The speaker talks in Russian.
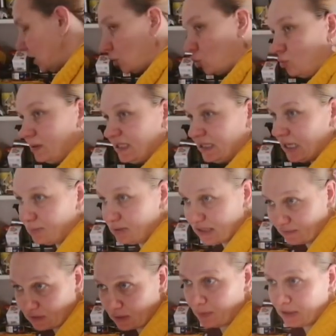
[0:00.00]
Я говорю, быстрее бы.
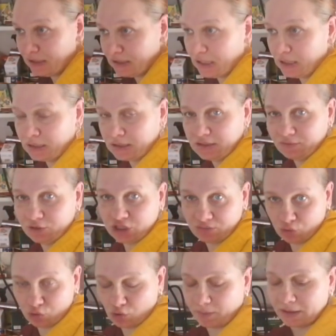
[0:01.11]
Завтра понедельник,
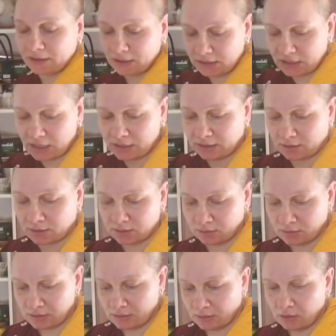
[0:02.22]
девочки. Все, понедельник.
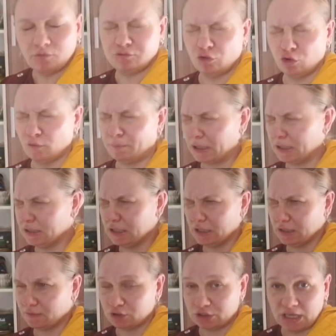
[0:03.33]
Фу,
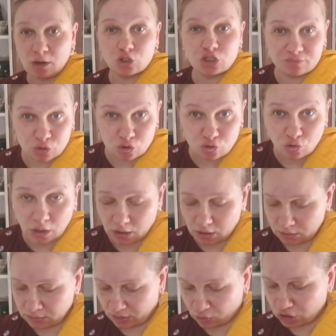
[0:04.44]
понедельник. Вот я уже
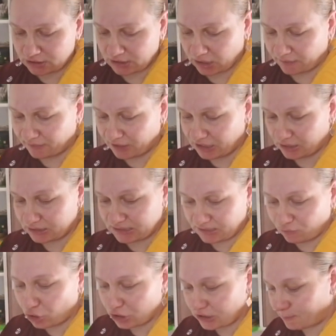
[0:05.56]
все. Я уже заговорила.
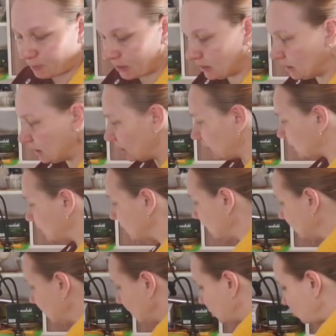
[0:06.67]
Сегодня понедельник.
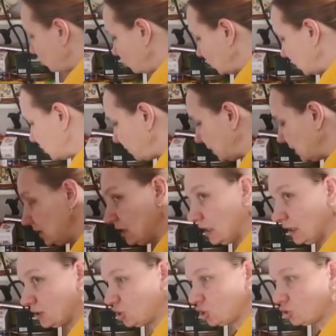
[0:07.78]
Сегодня у нас
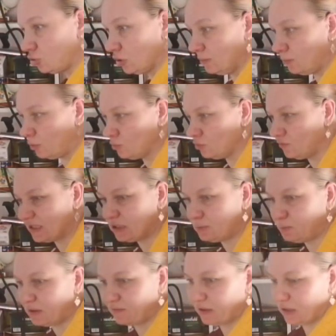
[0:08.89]
понедельник. Число не помню.
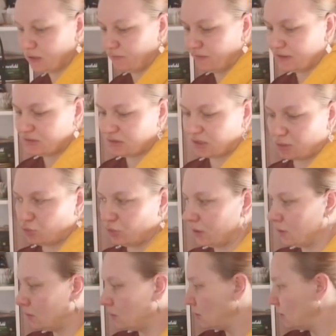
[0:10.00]
21 или 22.